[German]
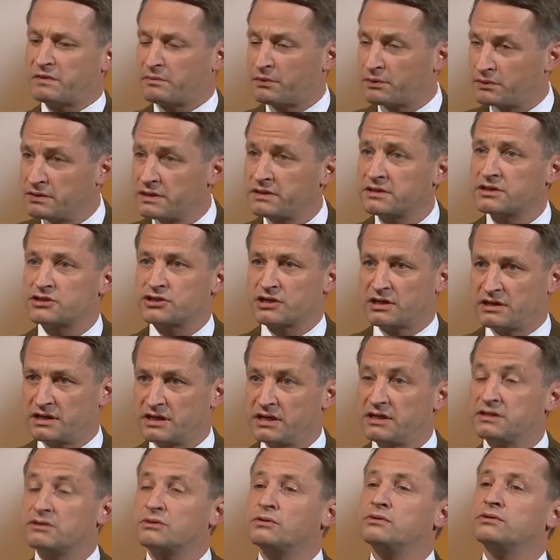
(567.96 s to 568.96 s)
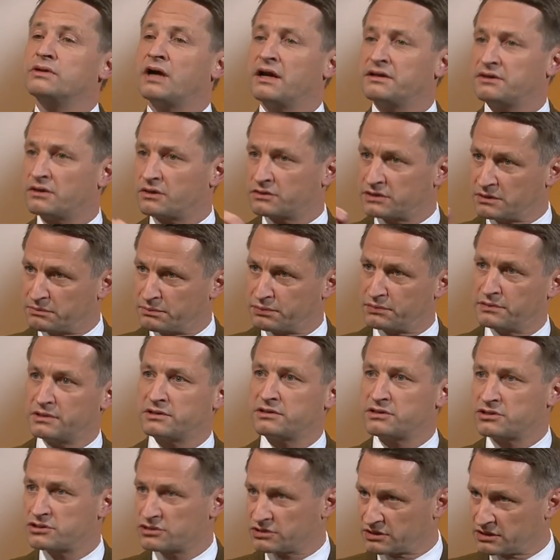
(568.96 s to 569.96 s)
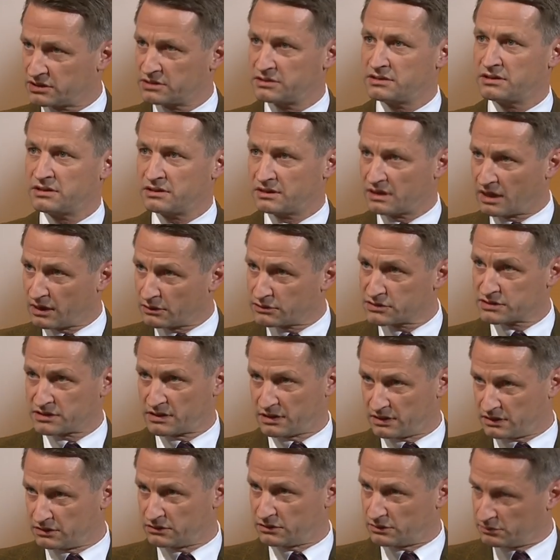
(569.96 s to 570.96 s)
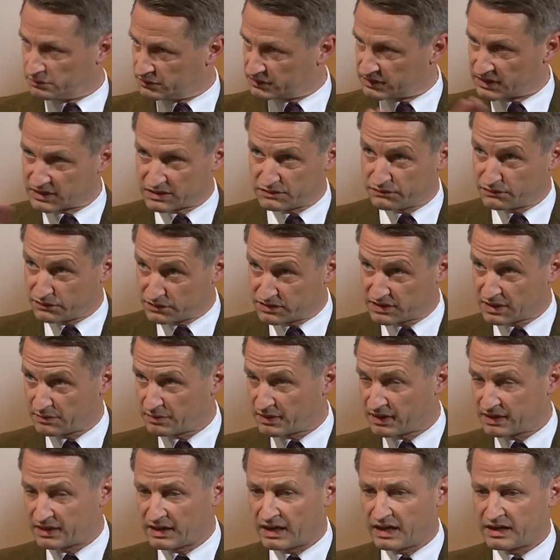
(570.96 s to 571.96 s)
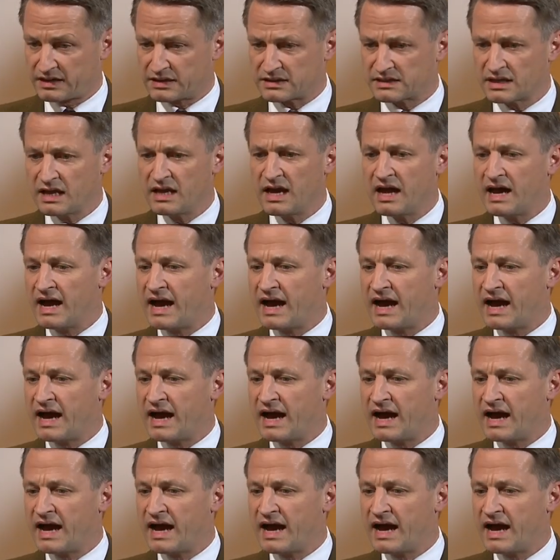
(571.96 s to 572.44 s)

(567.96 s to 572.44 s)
war politisch erledigt und hat auch die politisch richtigen Ausgang genommen. Da sind wir uns ja beide einig.